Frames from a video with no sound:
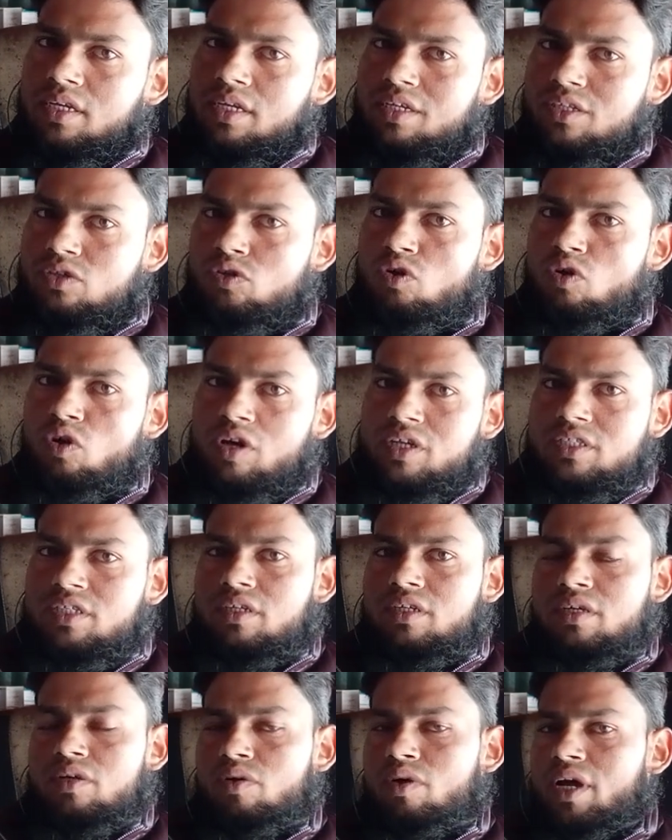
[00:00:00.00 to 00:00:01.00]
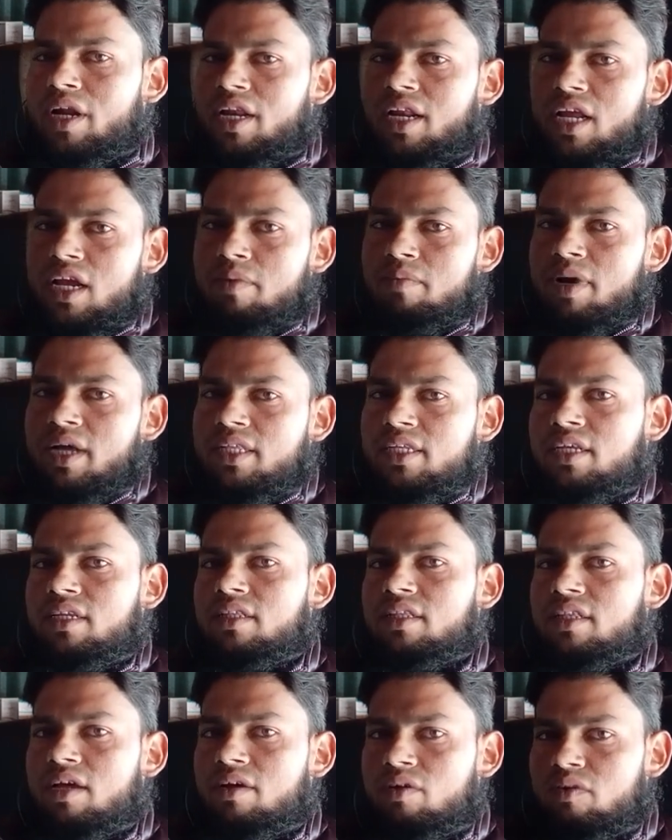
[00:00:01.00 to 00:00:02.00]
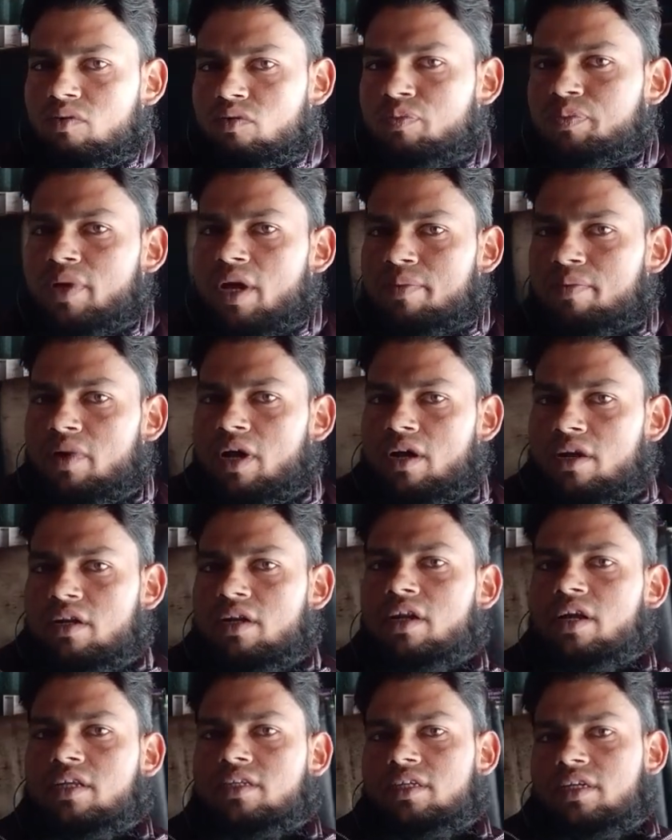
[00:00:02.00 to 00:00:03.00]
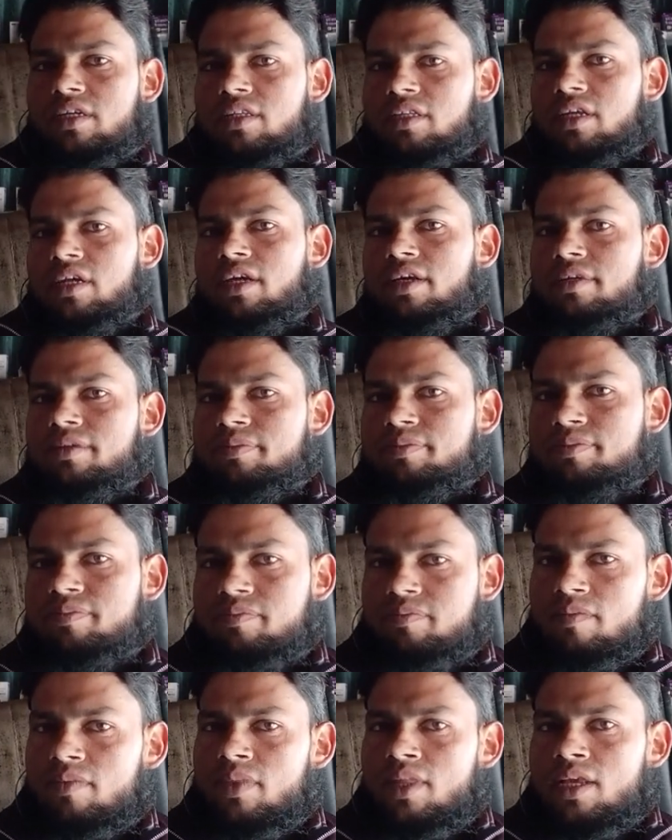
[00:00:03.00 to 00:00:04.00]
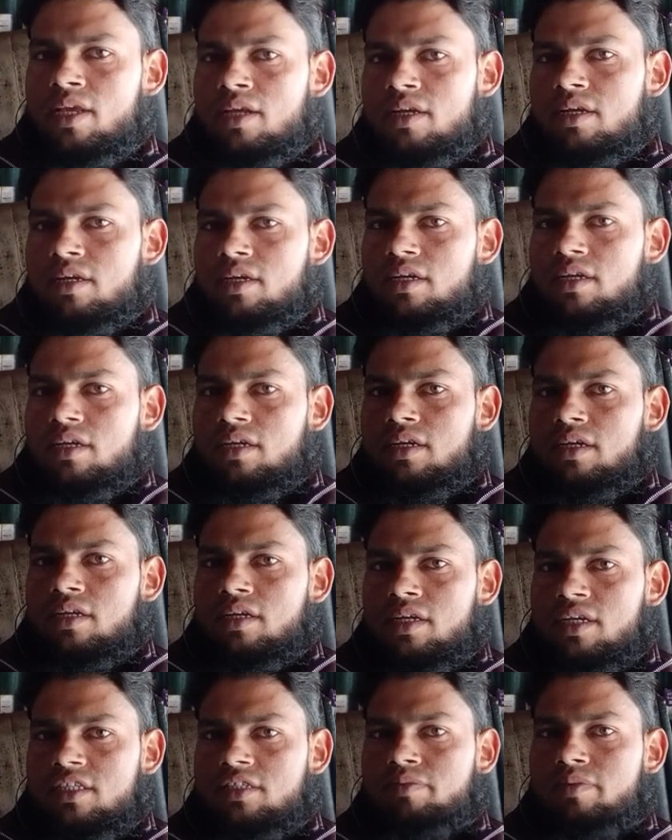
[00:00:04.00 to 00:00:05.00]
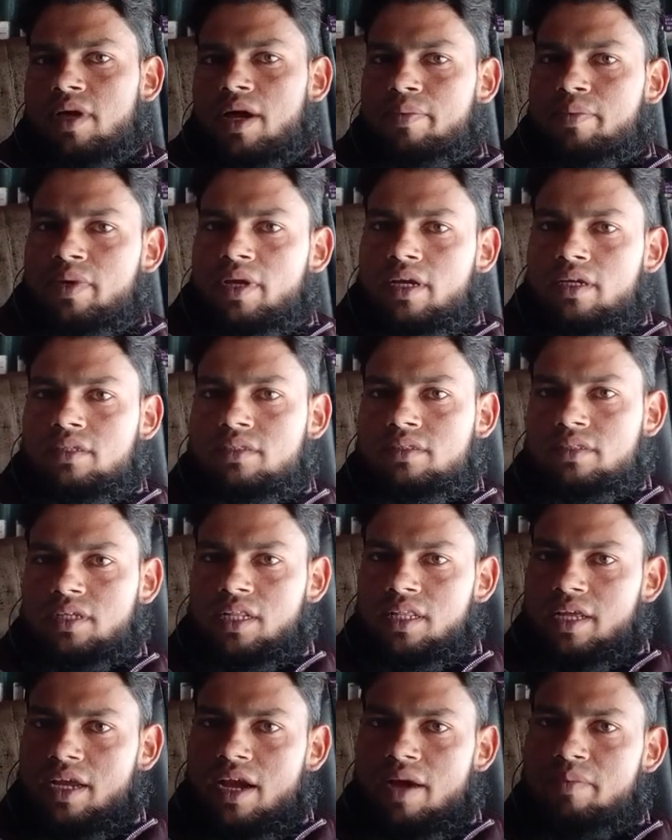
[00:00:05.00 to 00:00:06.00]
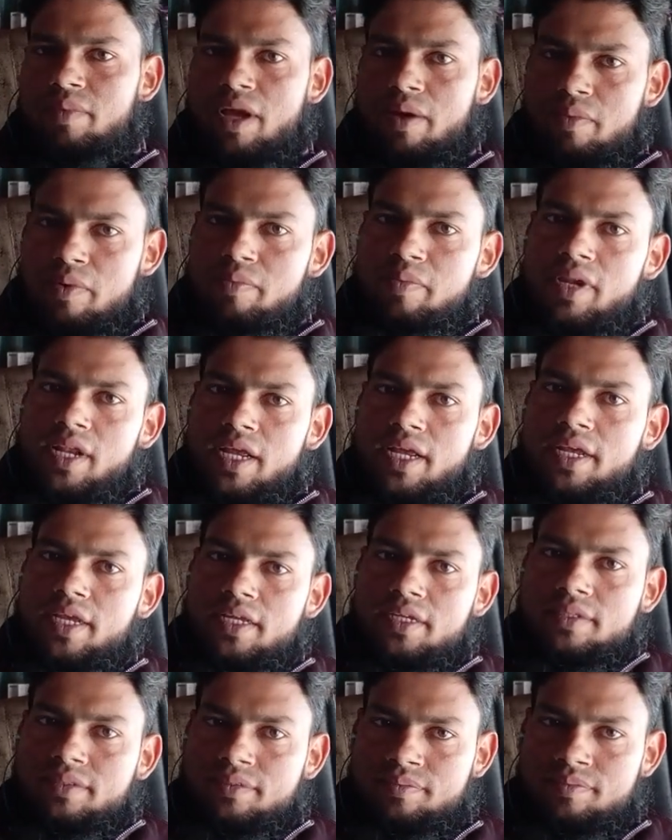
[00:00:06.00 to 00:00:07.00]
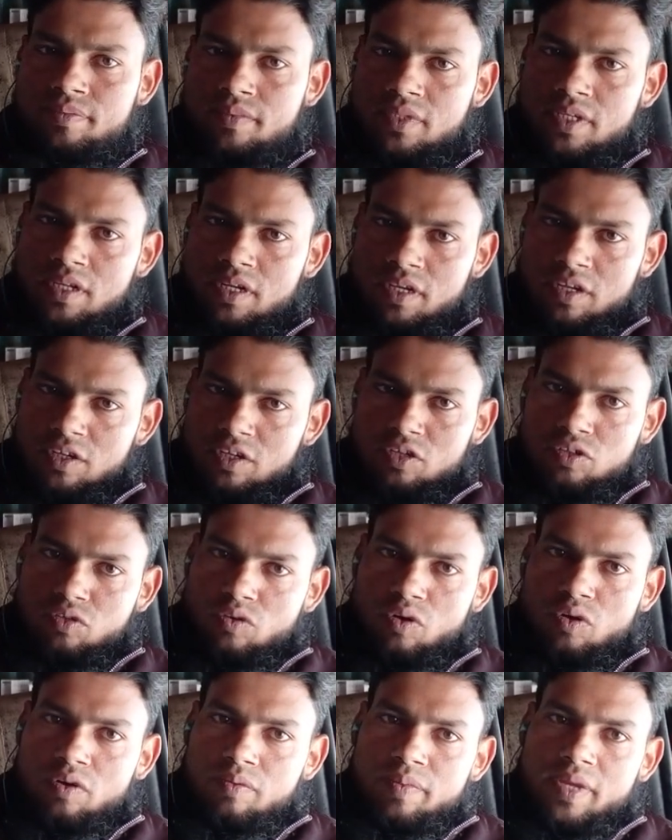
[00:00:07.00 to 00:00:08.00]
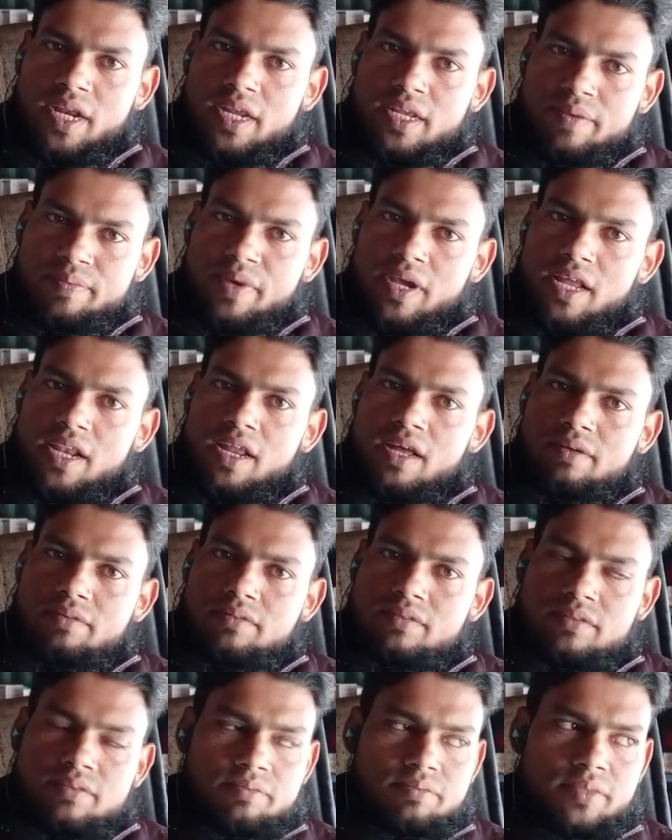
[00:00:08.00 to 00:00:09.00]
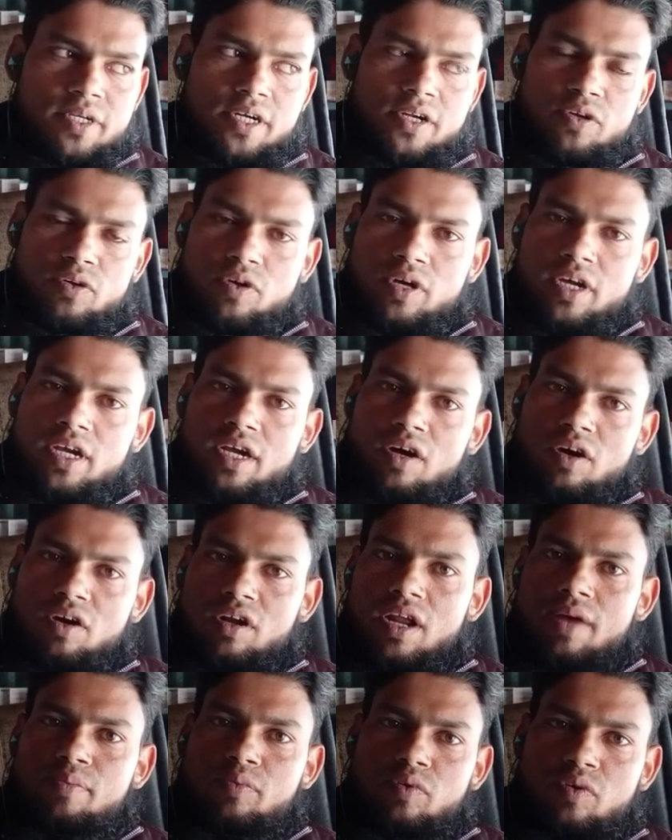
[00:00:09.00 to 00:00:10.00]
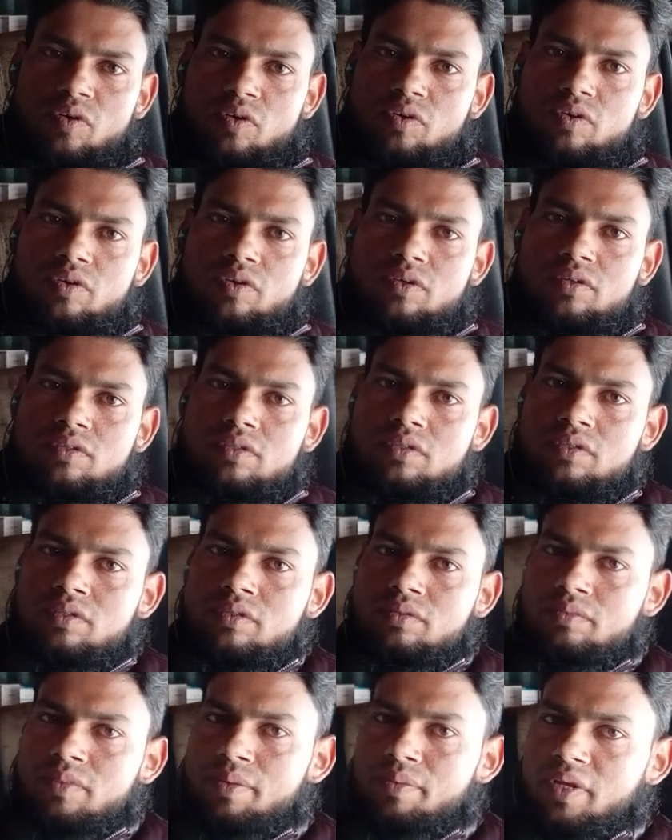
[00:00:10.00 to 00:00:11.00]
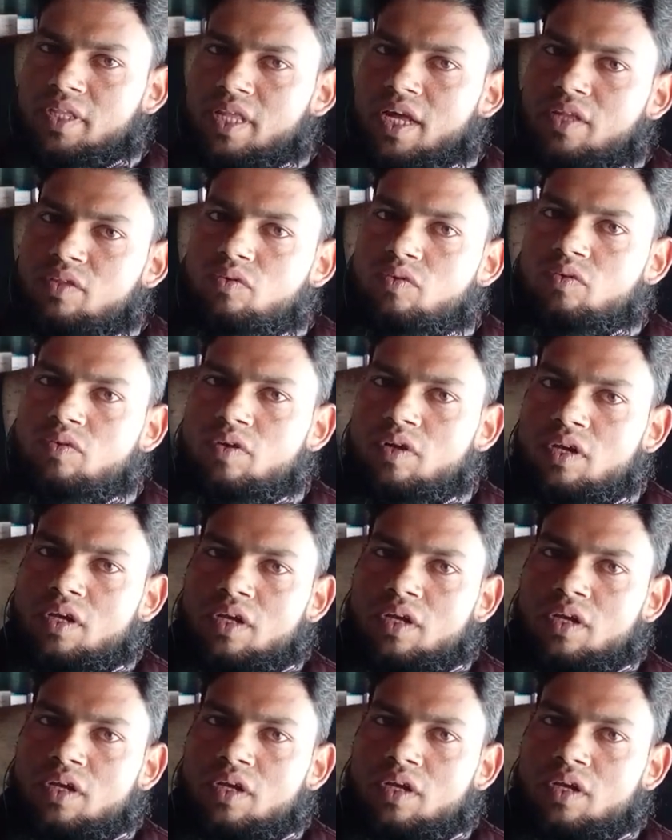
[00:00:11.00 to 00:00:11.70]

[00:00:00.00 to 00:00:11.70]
किस कोर्स को करने के बाद कितना रुपया आप अर्न कर सकते हैं किसमें आपकी जल्द कामयाबी मिलेगी तो मेरा ये पहला वीडियो है और आप लोगों को मैं बता दूँ